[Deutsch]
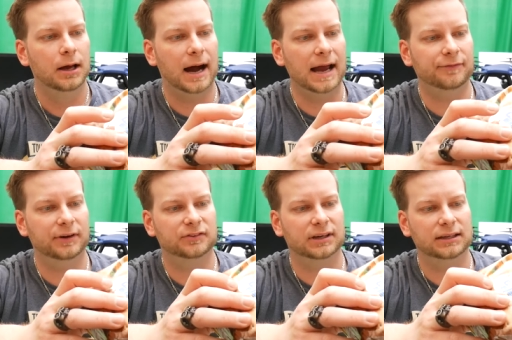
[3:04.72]

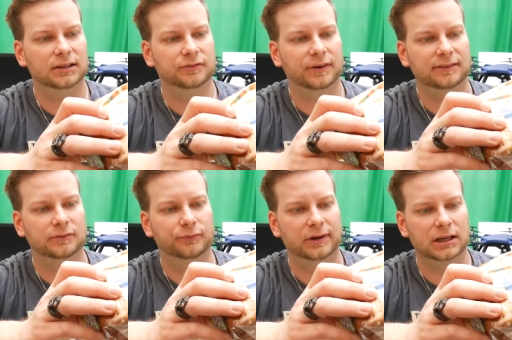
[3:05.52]
Eiweißreiches
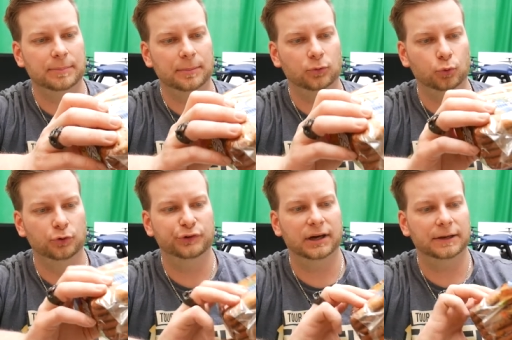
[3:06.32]
Weizenfeingebäck mit
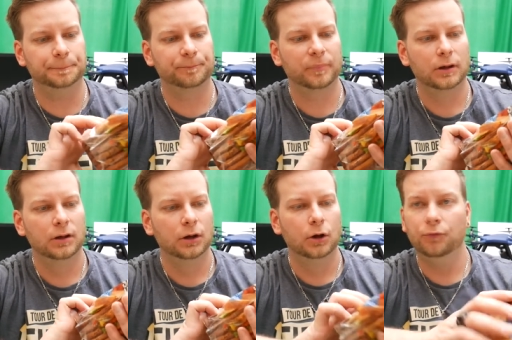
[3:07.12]
Ölsaaten.
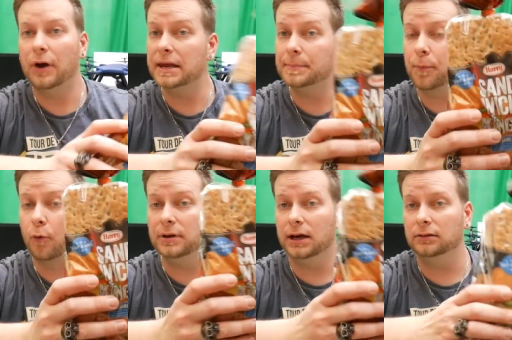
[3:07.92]
Werde ich mal
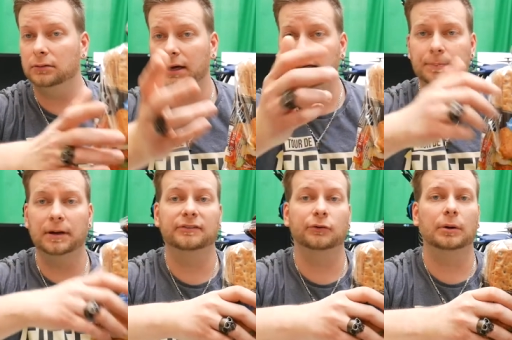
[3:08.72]
probieren. Kann ich bei
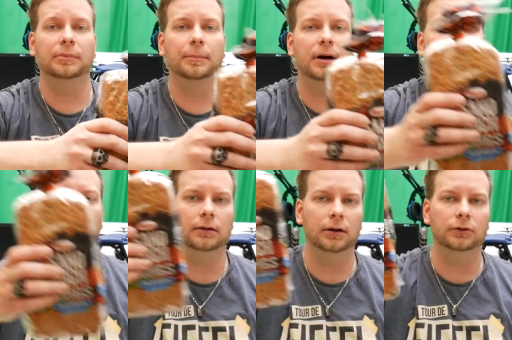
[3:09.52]
Instagram ja
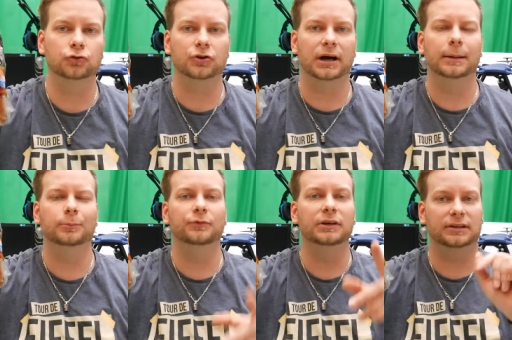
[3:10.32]
mal
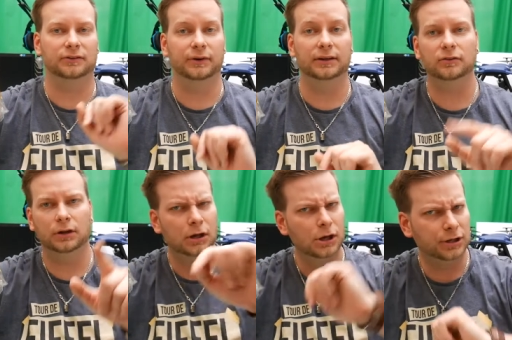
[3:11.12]
entschreiben, wie ich das fand.
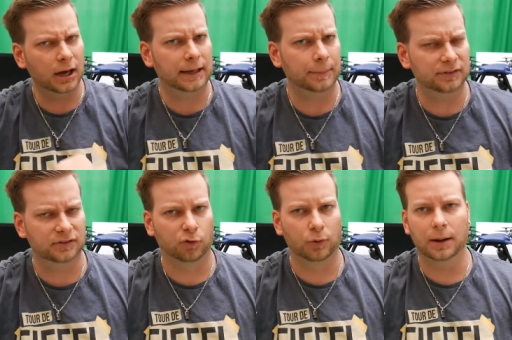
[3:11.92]
Ne? Ja, ich habe
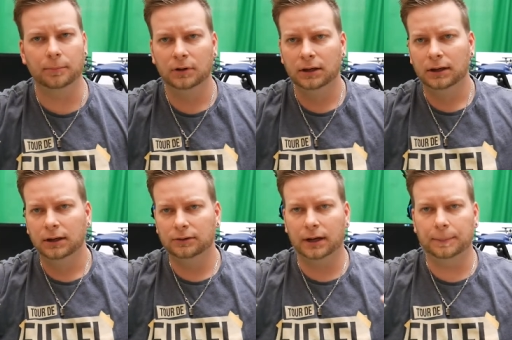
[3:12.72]
Instagram.
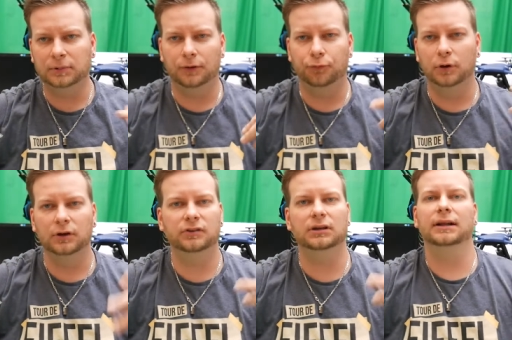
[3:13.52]
Ja, habt ihr vorhin
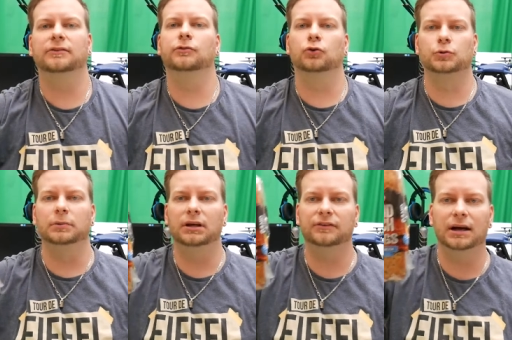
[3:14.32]
gesehen, die ganzen Social
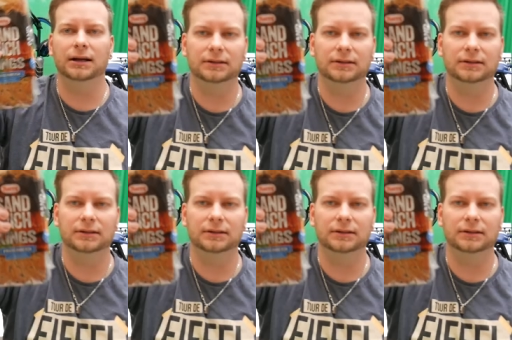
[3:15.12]
Media Sachen.